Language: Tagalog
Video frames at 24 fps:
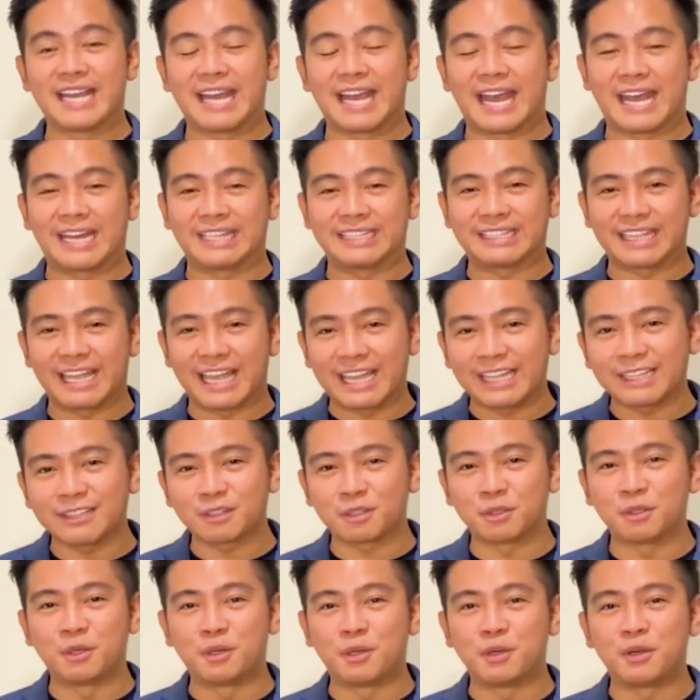At
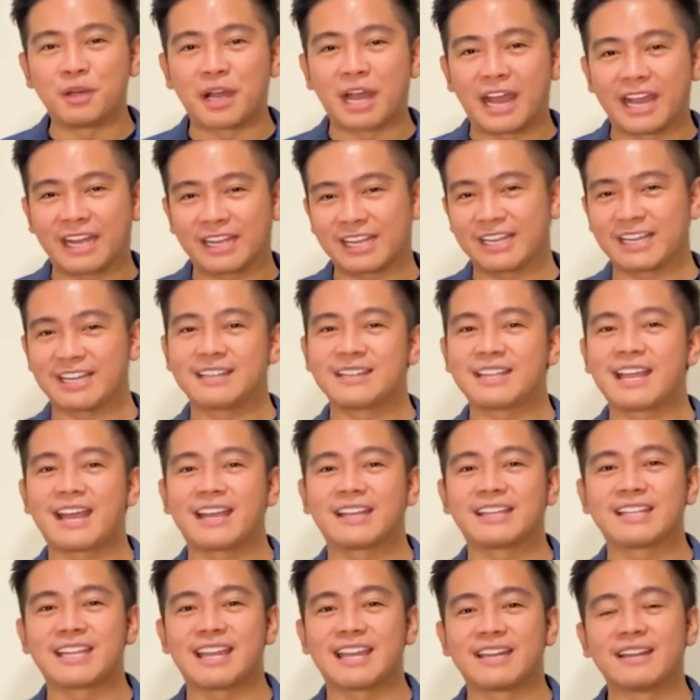ito ang
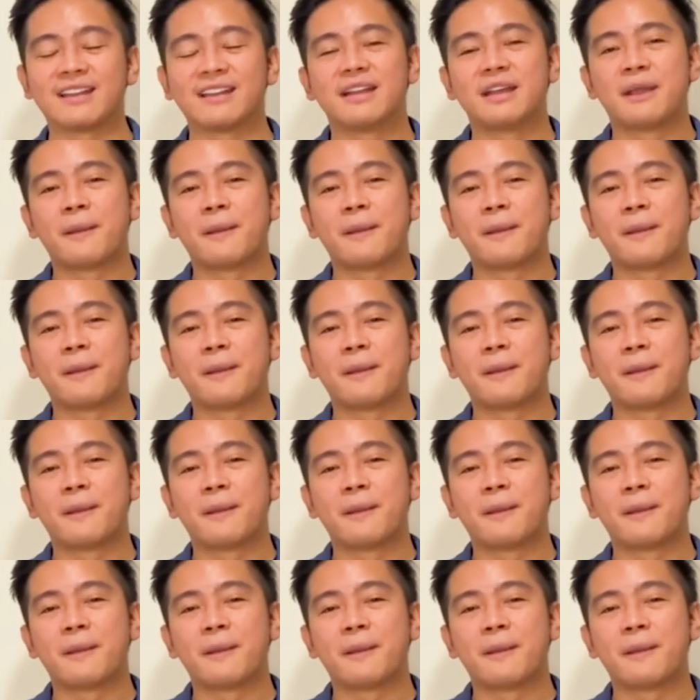kagandahan niyan.